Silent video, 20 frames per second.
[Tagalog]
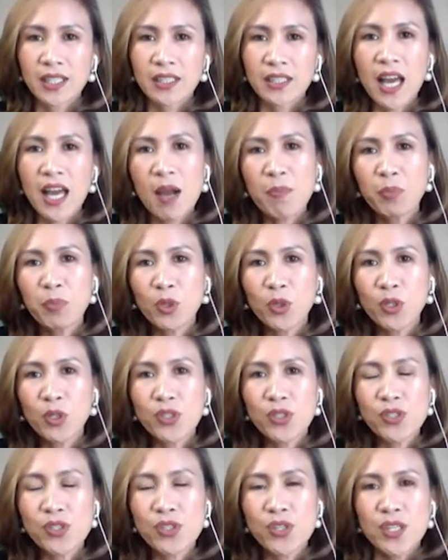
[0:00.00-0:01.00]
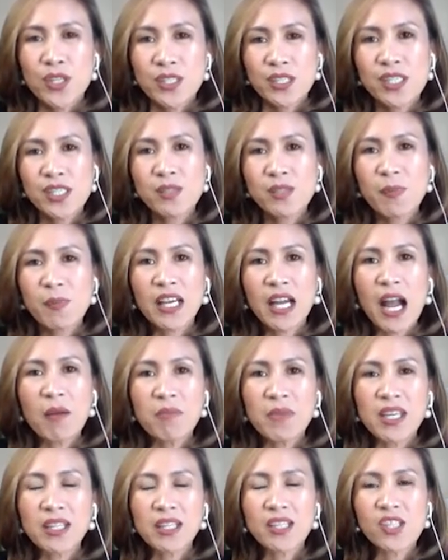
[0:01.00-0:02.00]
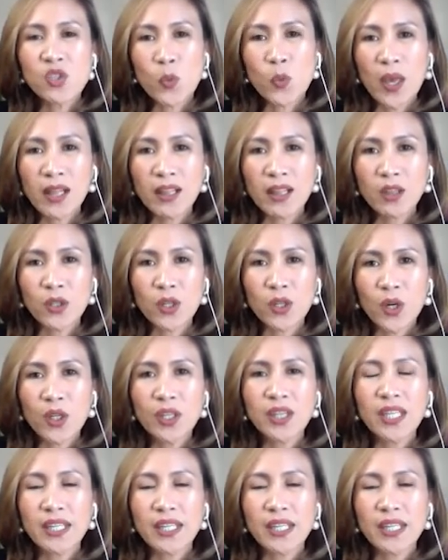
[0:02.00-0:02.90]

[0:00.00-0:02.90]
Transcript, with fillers: Tapos, since may coming na sweldo on the